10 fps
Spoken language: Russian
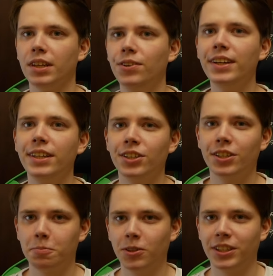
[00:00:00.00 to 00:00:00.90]
Ну и,
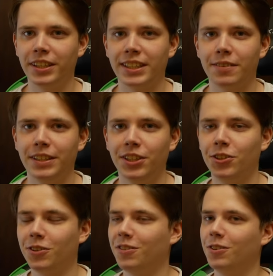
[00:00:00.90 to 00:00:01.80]
конечно же, можно рисовать
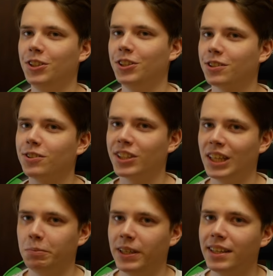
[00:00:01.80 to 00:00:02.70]
еще очень
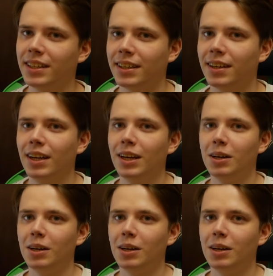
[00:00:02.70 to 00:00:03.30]
сложные объекты.